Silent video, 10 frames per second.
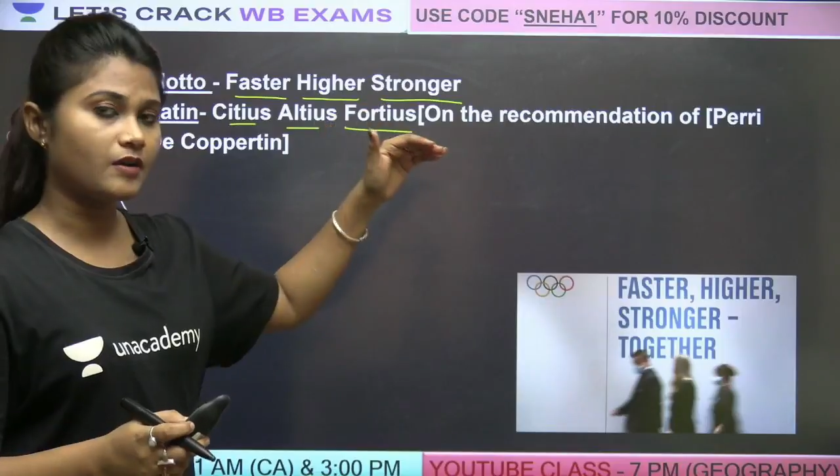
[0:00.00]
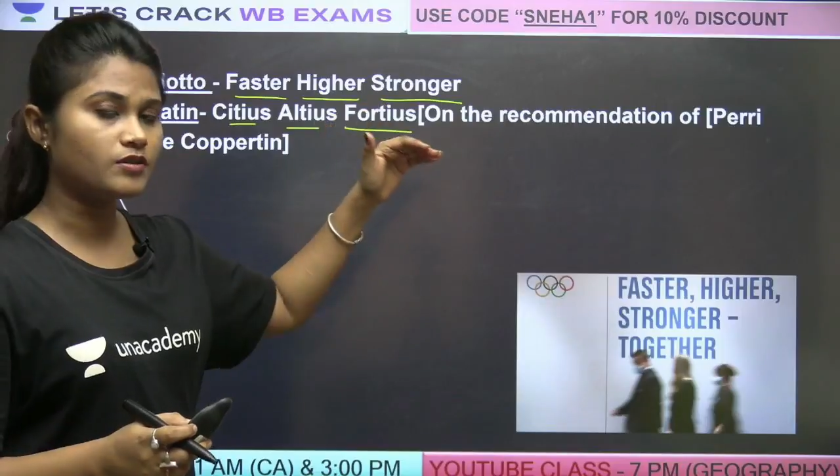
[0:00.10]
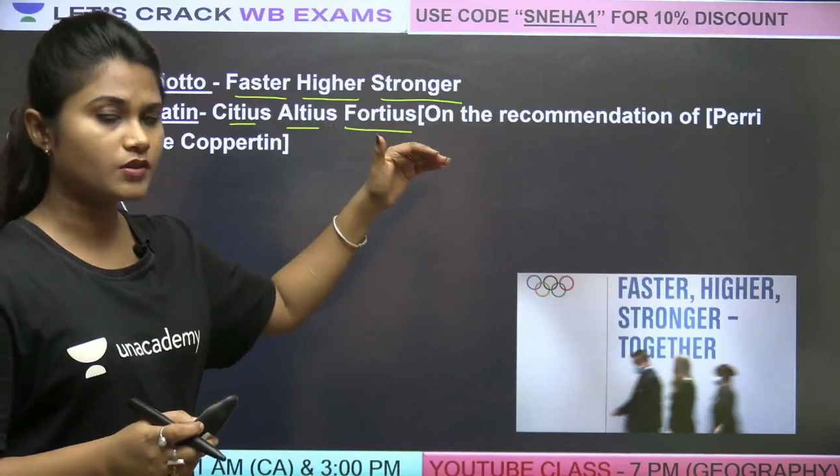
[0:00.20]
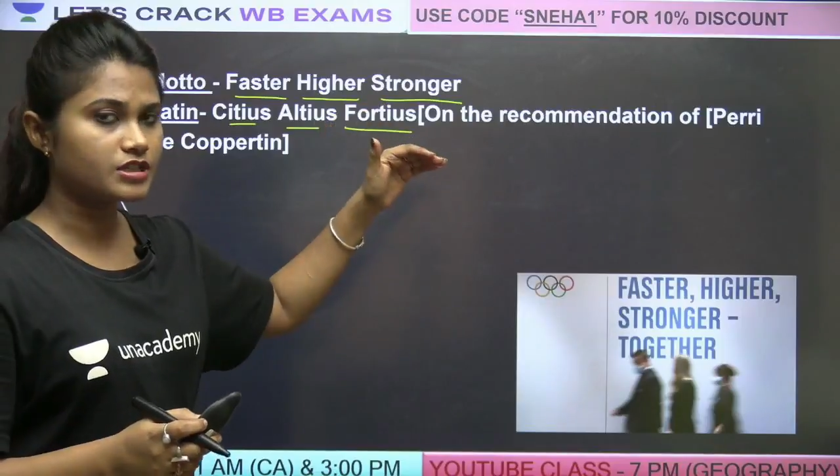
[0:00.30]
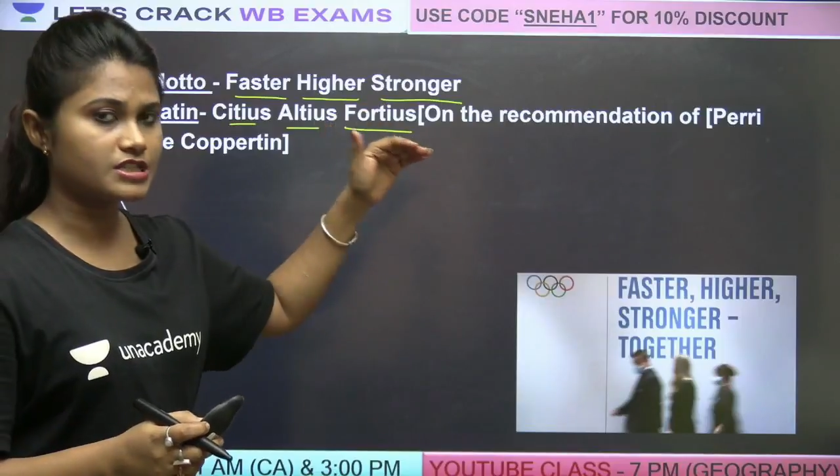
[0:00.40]

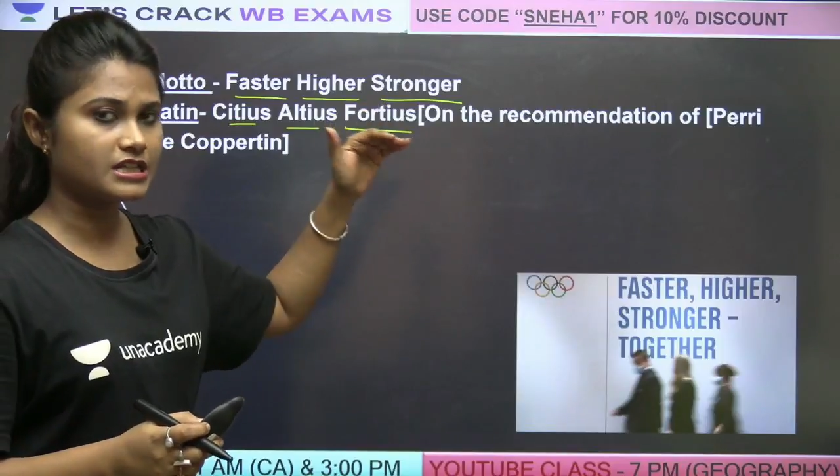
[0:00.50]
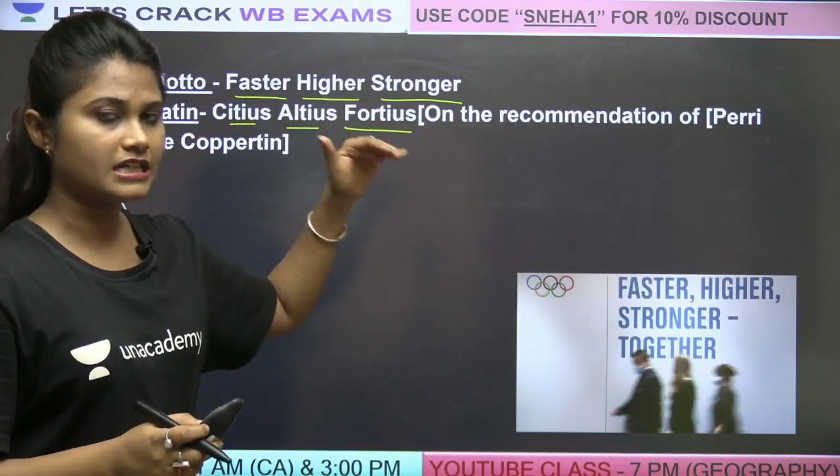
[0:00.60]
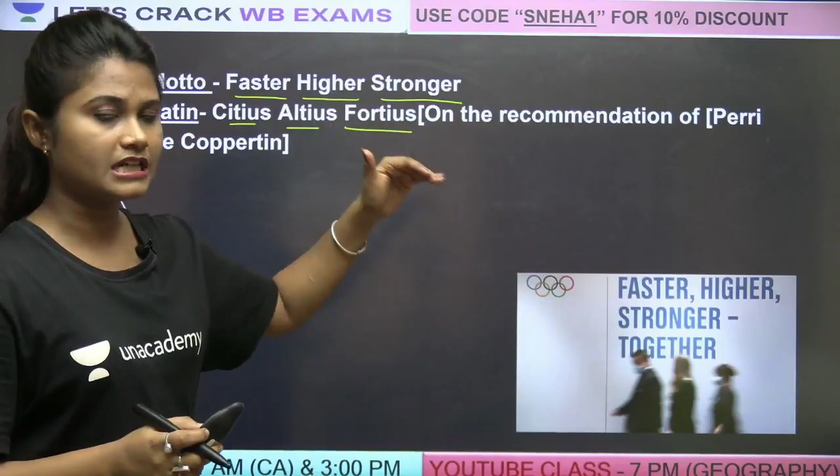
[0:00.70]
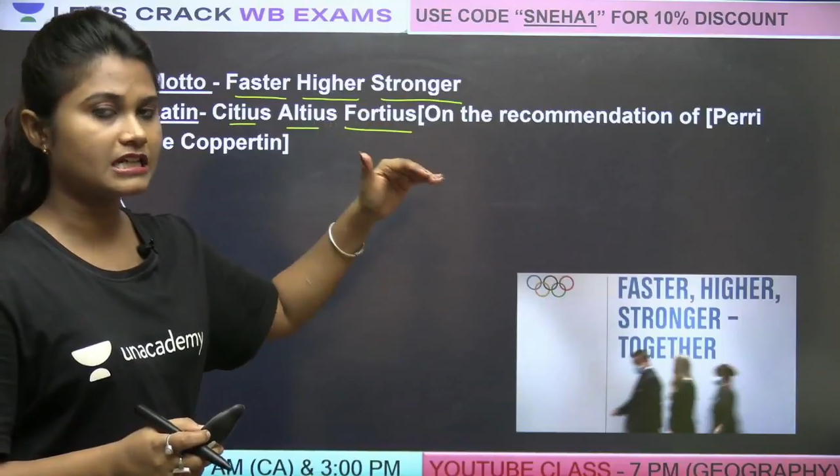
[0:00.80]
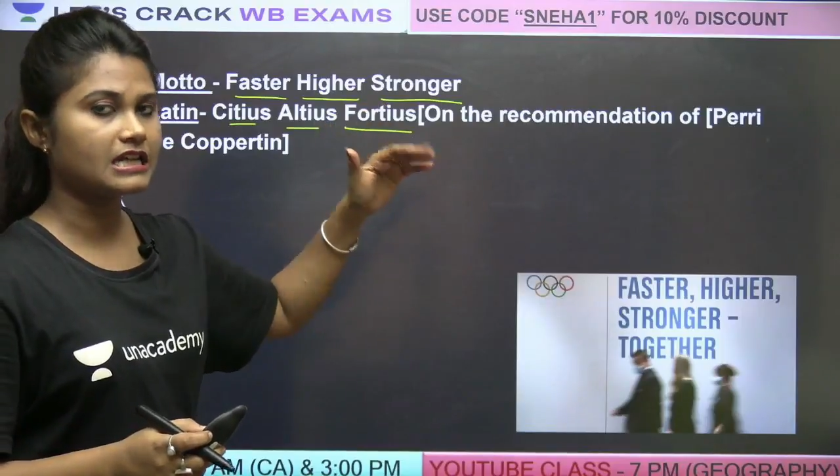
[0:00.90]
ফাউন্ড করেছিলেন
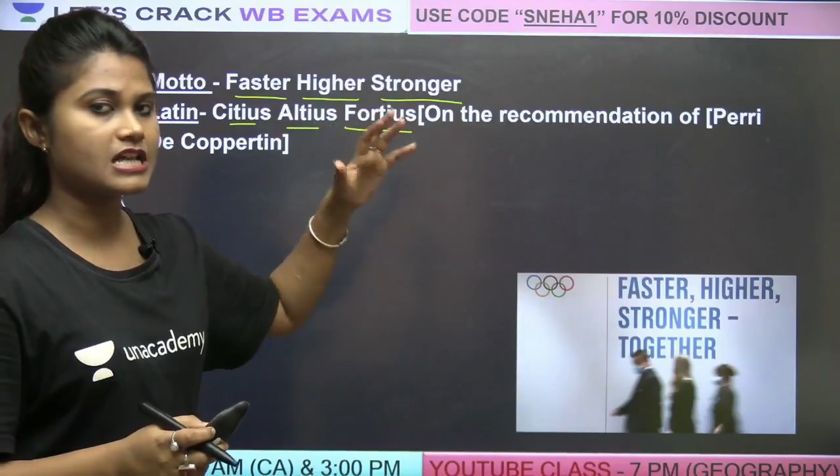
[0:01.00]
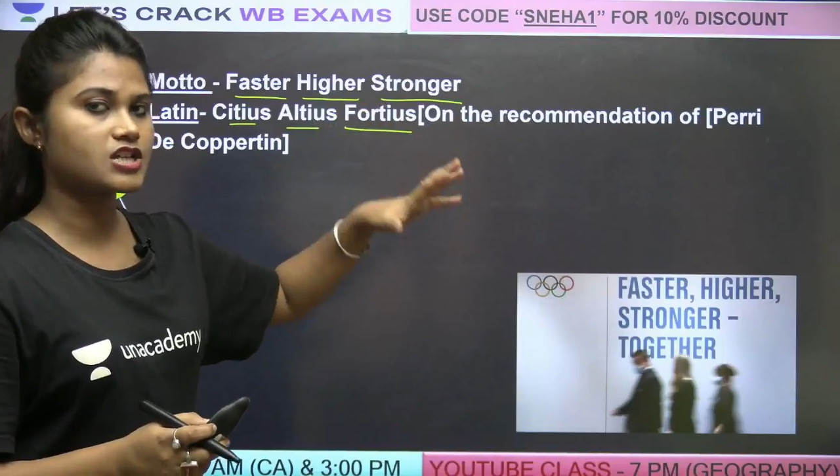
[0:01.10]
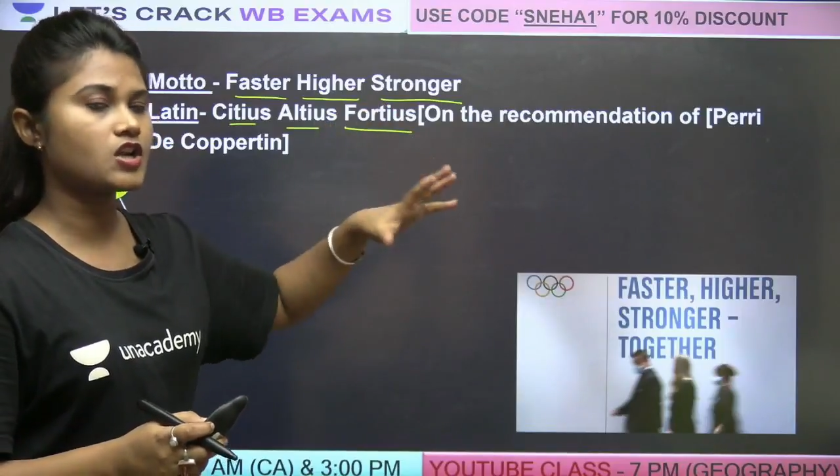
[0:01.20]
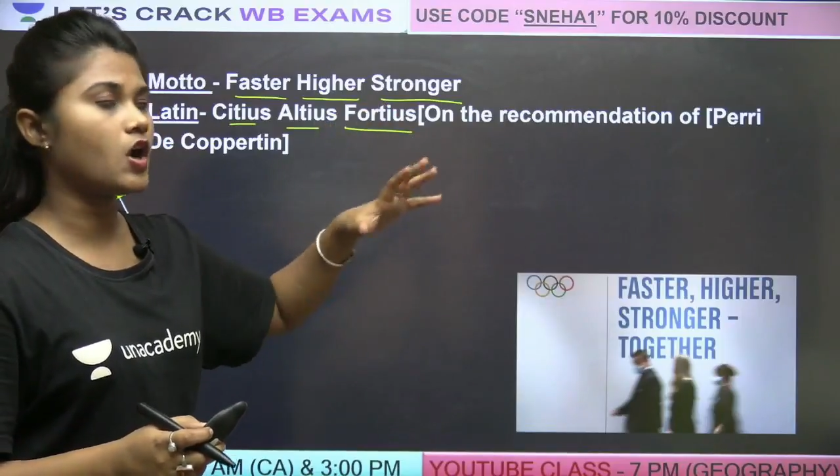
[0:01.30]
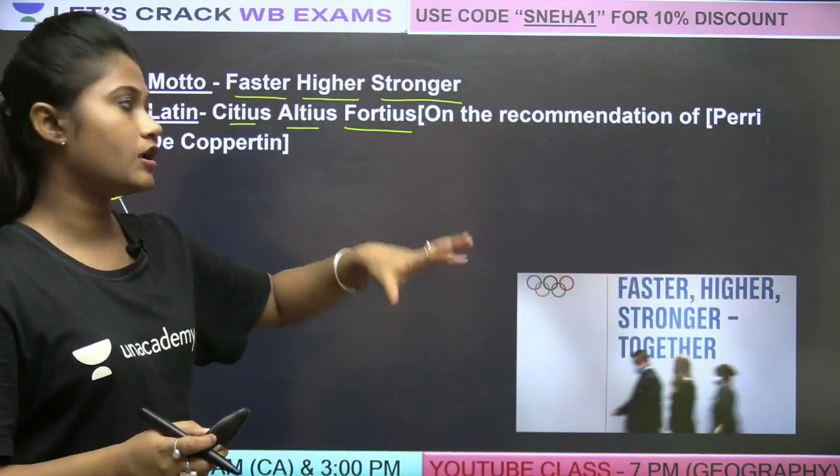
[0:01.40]
ইন্টারন্যাশনাল